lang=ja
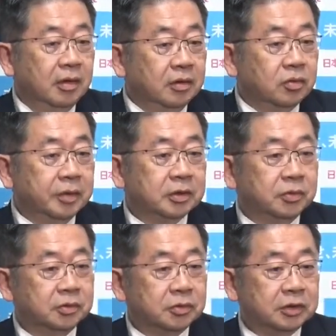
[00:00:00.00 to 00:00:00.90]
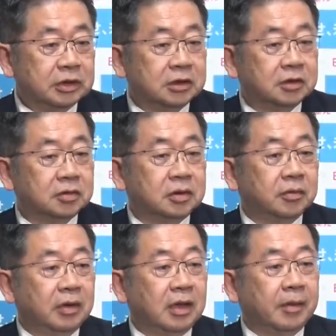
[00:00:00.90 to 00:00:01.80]
とえっと、まず40日につい
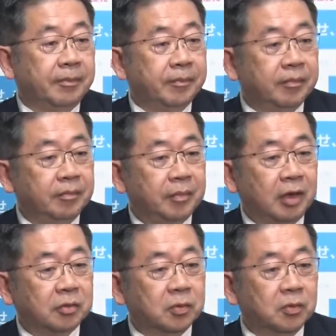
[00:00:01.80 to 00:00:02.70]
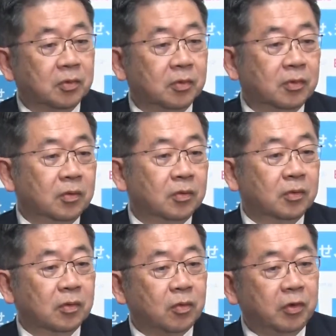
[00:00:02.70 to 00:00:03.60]
ては、まああの
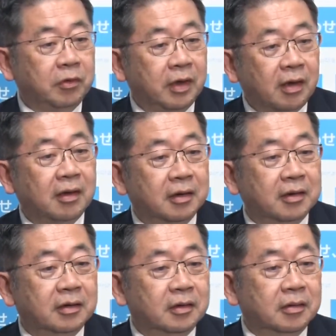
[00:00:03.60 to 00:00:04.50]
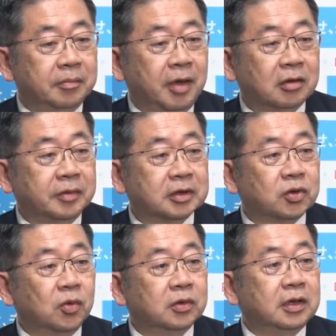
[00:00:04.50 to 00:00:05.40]
これは、まあ、あくまで
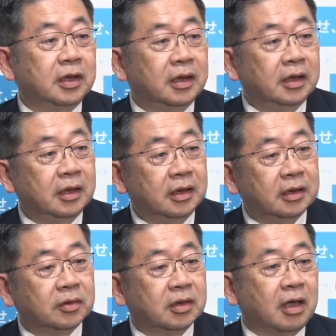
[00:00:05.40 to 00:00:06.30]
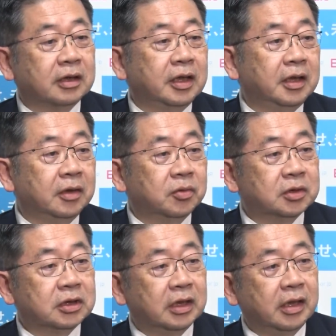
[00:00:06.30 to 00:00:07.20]
想定、仮定
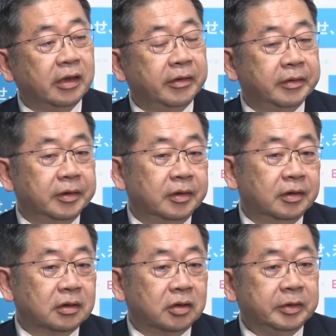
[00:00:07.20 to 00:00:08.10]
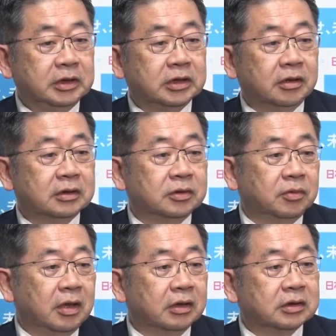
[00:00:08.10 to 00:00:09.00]
として、例えば1月
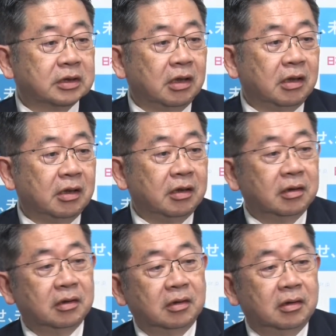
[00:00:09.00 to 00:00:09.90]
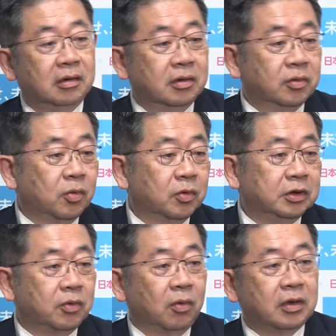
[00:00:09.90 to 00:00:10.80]
の20日頃
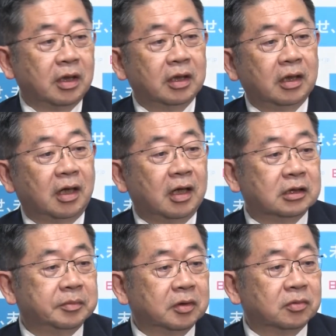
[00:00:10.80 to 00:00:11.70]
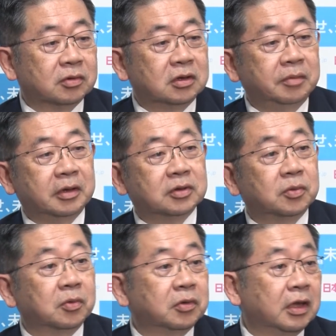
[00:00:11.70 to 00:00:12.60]
に国会が始まるとすれば、
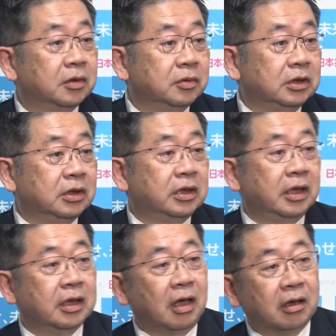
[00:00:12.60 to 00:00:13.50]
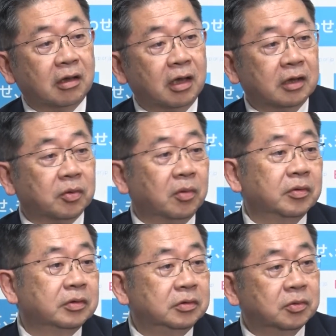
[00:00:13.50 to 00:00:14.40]
そのぐらいの日程感かなと
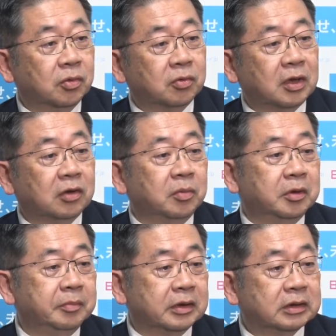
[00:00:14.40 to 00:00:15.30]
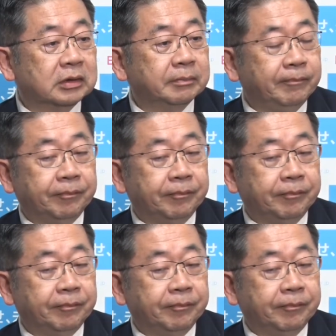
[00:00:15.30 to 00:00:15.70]
いうことだと思います。